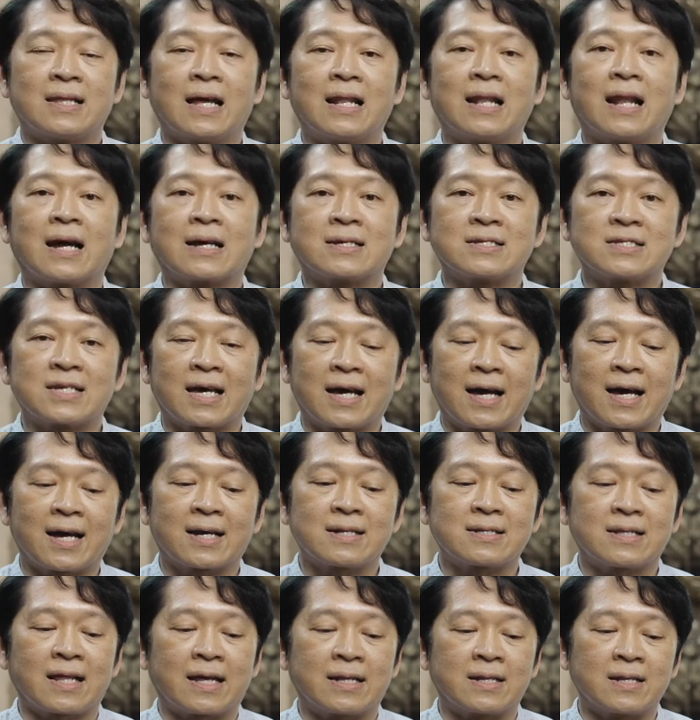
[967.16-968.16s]
ด้านหลังช้าง
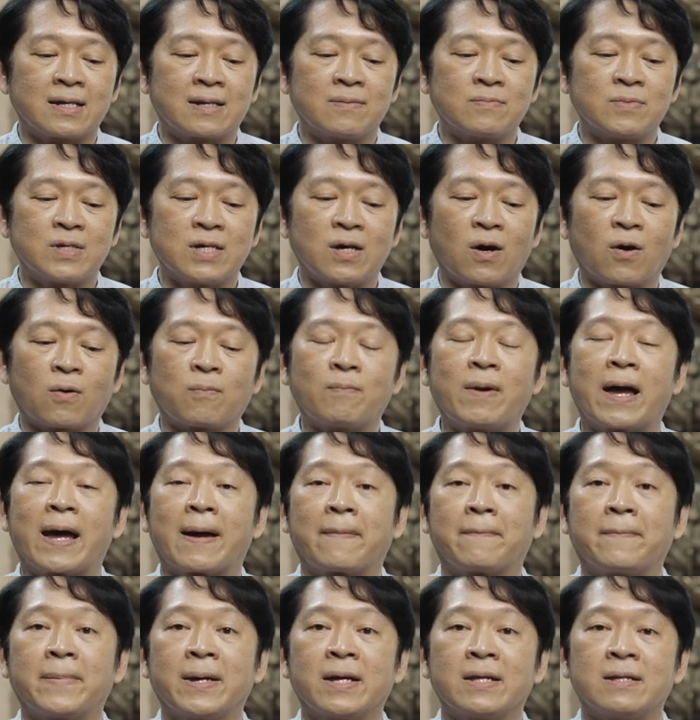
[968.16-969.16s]
แต่เดิมที่ออกแบ
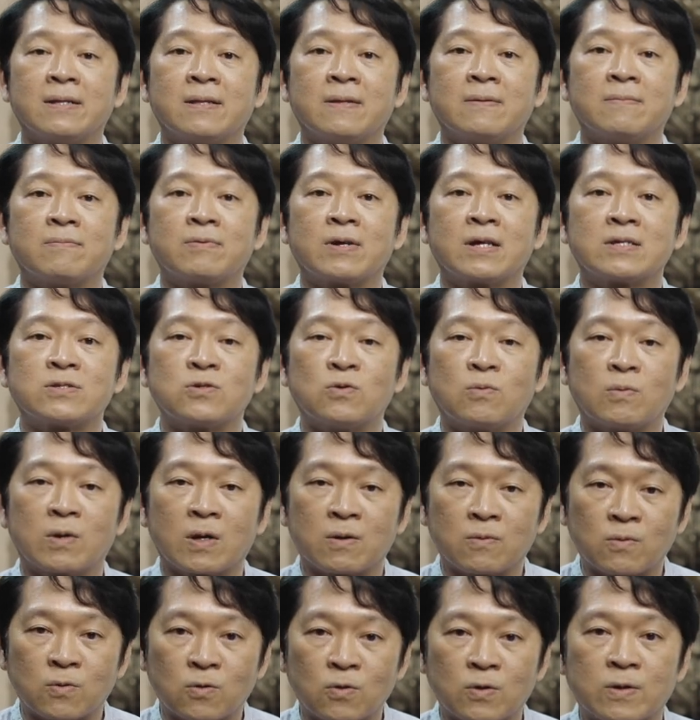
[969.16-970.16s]
บเป็นพระจุล
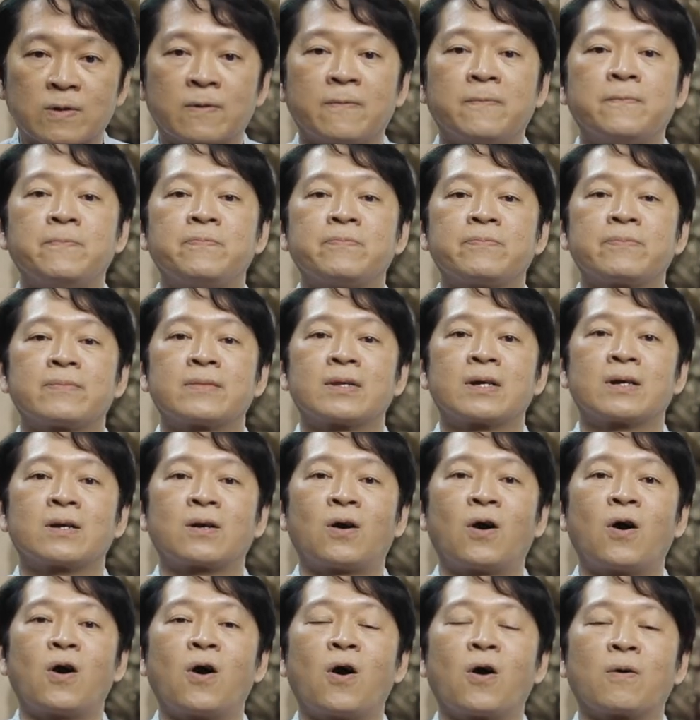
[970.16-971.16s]
มงกุฎ
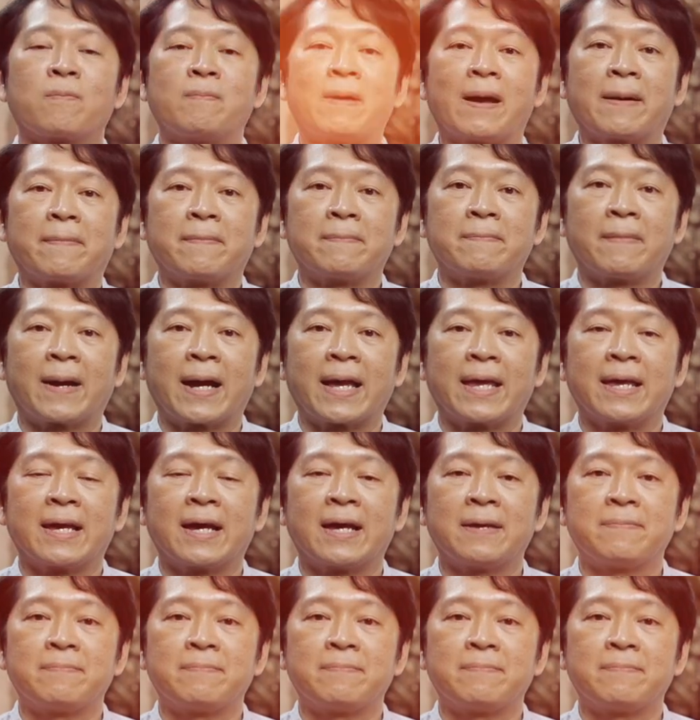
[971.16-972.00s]
ก็ออกแบบใหม่ให้